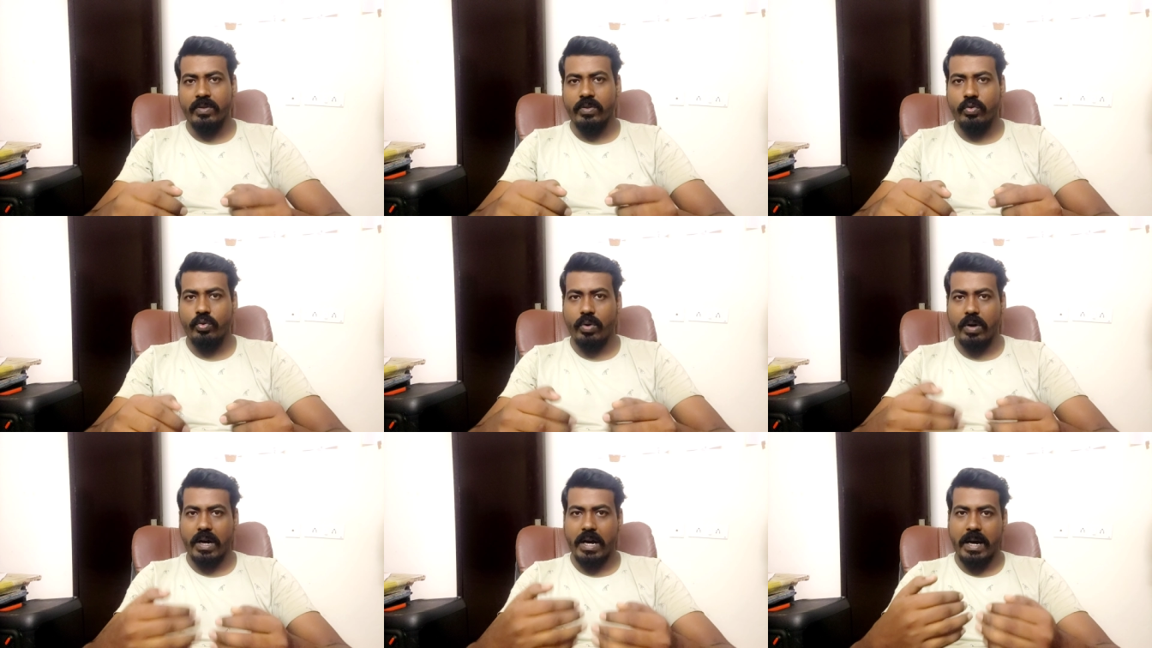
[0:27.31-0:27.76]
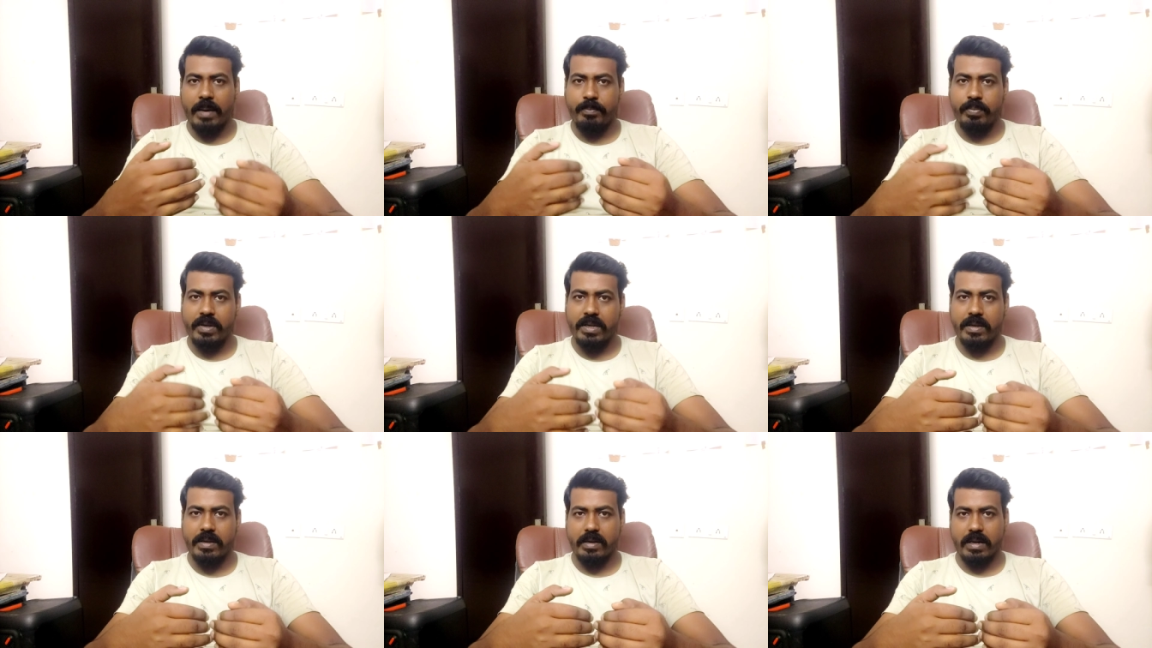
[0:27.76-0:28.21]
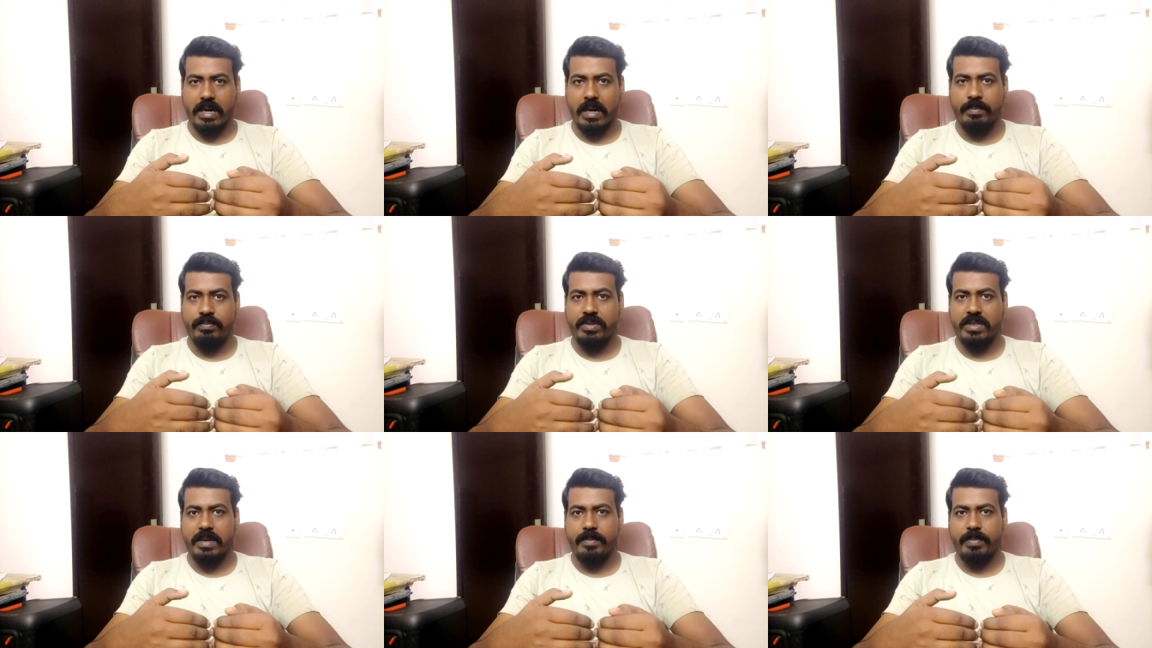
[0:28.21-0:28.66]
तो आपके
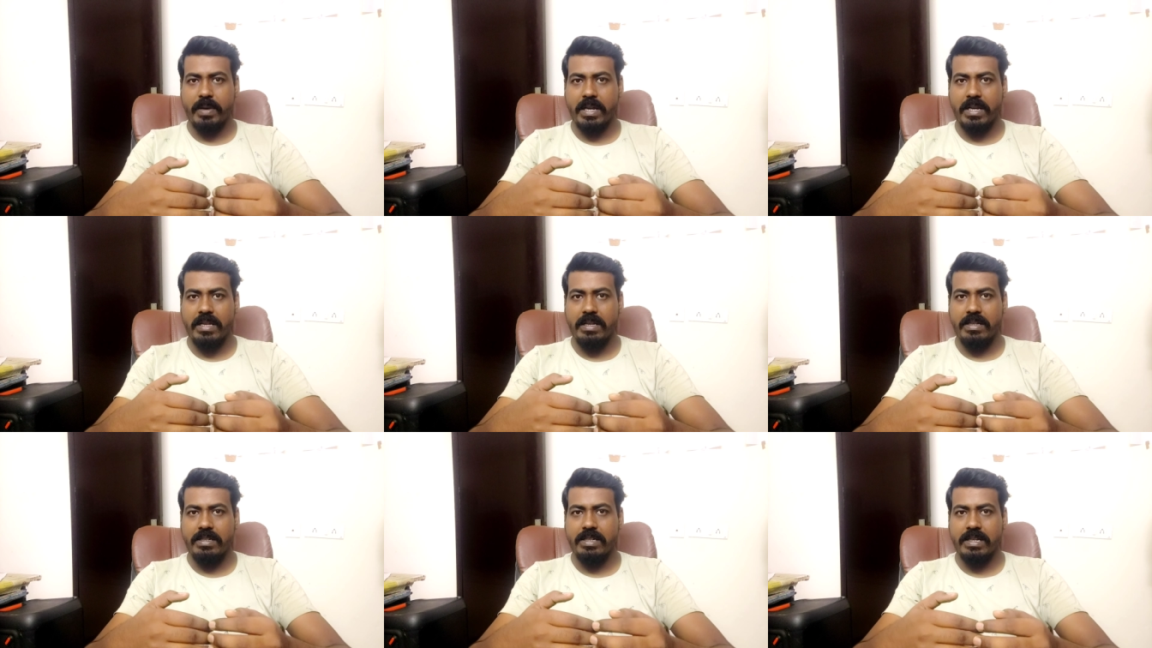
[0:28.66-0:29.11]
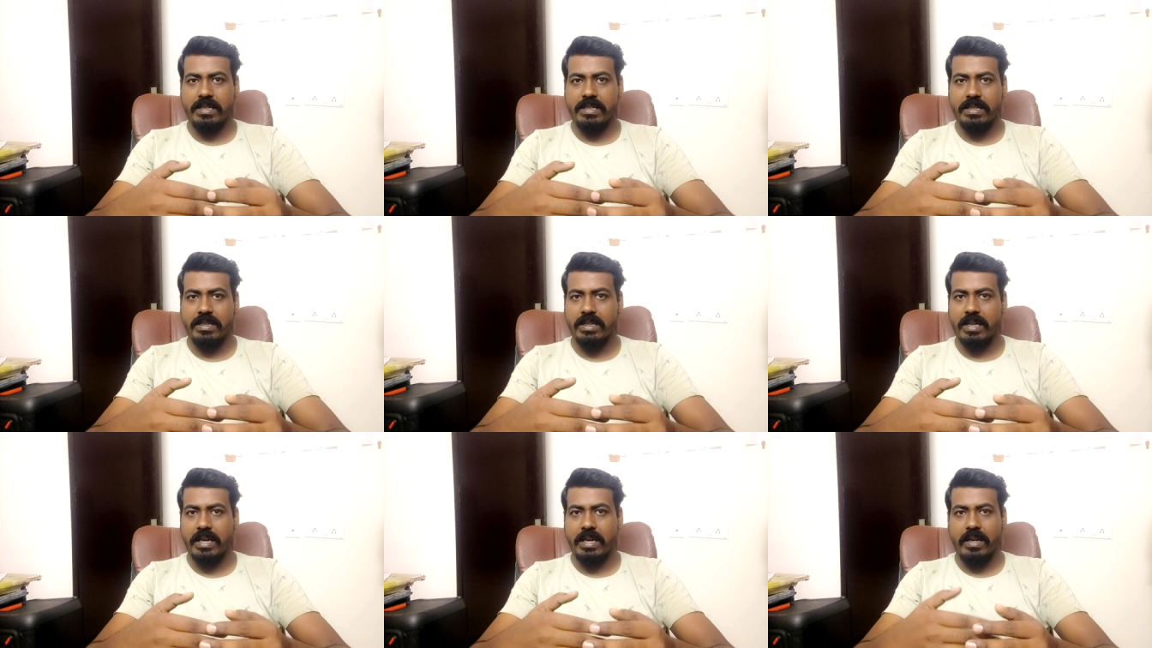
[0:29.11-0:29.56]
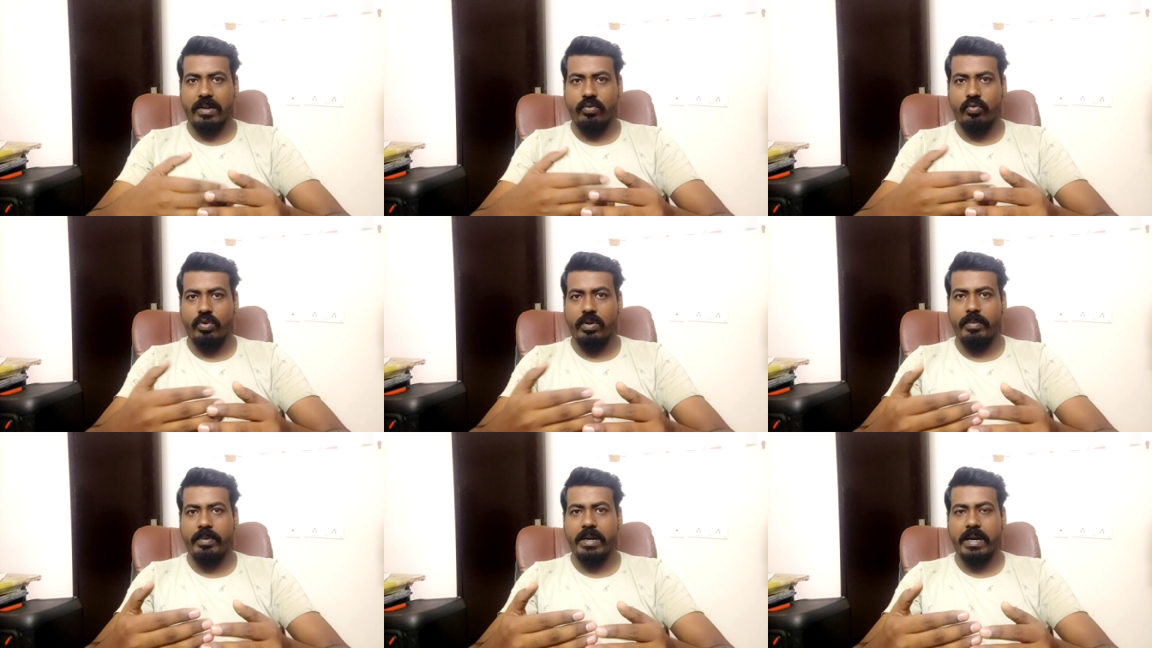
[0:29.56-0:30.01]
आपसे पहले इजाजत के
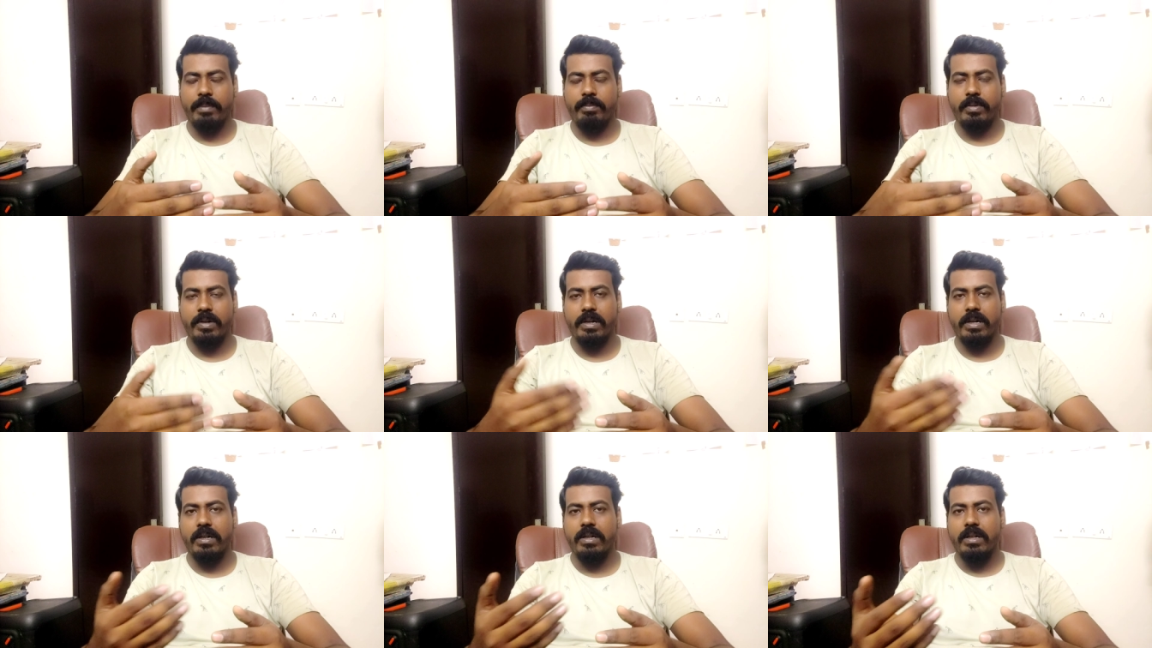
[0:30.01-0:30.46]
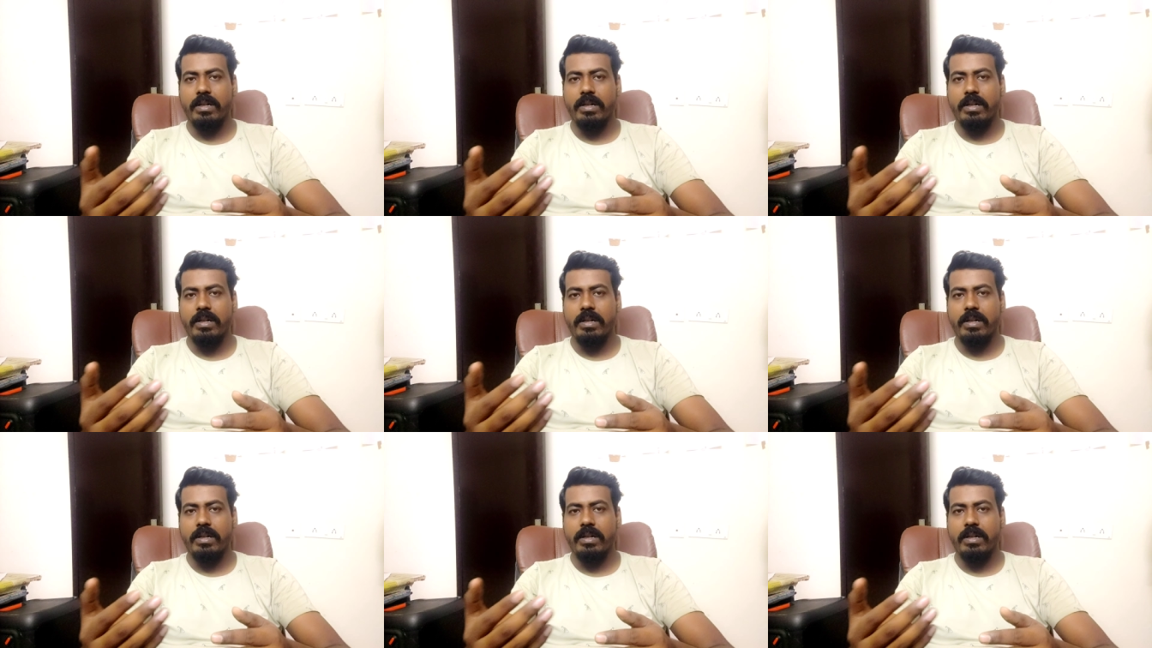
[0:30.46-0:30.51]
कोई भी आपका